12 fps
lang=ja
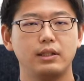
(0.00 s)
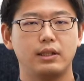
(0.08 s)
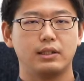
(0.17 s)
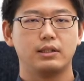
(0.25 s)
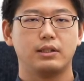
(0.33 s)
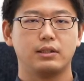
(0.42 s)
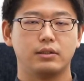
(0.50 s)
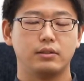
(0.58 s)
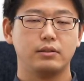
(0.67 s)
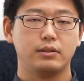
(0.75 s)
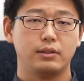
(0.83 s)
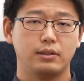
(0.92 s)
がじゃあ
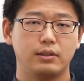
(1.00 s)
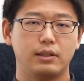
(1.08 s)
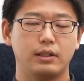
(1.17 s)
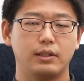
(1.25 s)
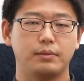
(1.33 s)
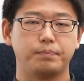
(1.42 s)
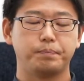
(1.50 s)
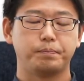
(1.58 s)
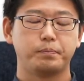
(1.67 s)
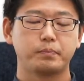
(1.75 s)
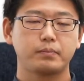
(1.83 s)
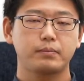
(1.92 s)
く、
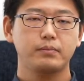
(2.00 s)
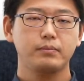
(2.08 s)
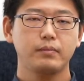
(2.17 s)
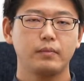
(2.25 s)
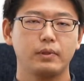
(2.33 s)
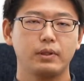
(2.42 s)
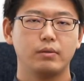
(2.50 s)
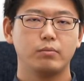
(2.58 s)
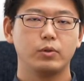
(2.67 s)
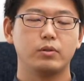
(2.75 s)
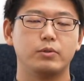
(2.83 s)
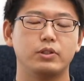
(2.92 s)

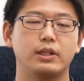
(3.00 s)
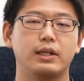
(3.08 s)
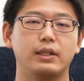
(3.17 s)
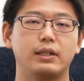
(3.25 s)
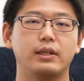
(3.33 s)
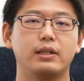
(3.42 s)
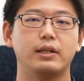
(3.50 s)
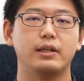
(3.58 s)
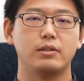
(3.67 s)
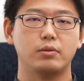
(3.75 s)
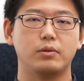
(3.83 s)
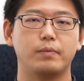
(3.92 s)
えー、最も支配的な映
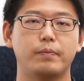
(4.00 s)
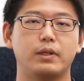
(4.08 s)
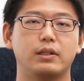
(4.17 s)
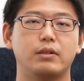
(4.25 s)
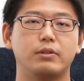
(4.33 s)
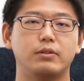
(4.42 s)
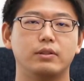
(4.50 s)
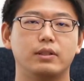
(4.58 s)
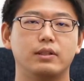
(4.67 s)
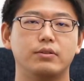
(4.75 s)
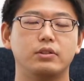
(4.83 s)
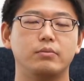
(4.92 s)
像頭の
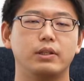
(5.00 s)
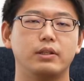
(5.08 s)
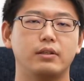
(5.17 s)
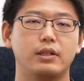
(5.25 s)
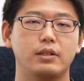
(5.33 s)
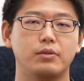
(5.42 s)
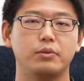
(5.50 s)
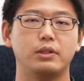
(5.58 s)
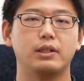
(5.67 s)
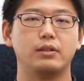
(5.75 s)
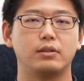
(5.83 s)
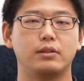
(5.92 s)
中を占めている映像に
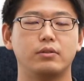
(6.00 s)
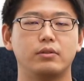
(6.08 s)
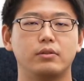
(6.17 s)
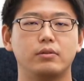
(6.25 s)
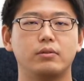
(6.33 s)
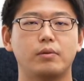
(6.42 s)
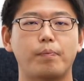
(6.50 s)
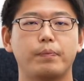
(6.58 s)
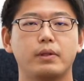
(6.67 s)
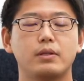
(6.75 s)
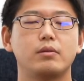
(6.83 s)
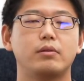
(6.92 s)
なるかというと
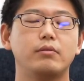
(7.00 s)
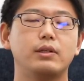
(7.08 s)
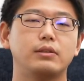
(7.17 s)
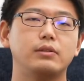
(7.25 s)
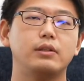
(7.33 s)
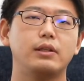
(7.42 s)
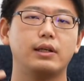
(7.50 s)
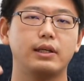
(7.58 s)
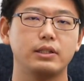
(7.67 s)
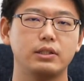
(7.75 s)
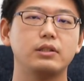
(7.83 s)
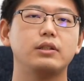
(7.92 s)
それは繰り
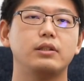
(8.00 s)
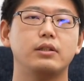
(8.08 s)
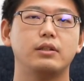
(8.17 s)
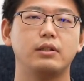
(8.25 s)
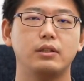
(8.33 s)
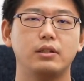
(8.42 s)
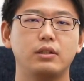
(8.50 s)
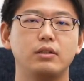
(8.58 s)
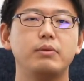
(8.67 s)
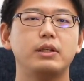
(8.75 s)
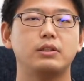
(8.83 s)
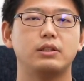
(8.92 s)
返し
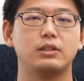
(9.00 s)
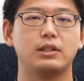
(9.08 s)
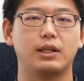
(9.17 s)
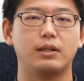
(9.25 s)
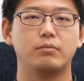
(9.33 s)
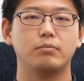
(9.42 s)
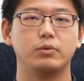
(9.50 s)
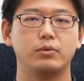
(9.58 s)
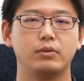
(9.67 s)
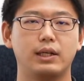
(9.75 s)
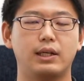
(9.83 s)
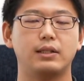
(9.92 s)
イメージしたも
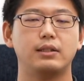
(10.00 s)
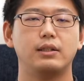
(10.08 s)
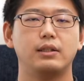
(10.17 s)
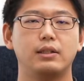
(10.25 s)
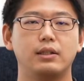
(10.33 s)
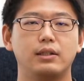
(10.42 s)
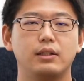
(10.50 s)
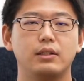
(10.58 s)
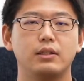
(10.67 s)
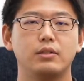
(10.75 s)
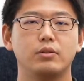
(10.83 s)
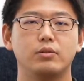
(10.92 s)
のが
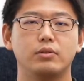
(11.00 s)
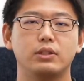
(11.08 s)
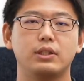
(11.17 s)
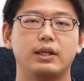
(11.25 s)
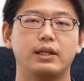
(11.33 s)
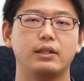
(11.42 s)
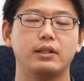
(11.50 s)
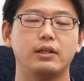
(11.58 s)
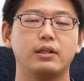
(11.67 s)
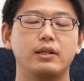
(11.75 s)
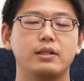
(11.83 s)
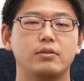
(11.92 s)
その支配的
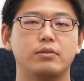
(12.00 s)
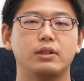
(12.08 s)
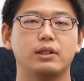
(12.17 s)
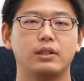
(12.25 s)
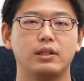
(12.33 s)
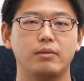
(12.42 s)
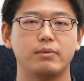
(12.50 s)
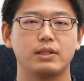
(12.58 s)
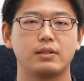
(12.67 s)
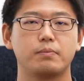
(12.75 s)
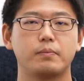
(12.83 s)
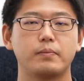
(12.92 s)
な映像になっています。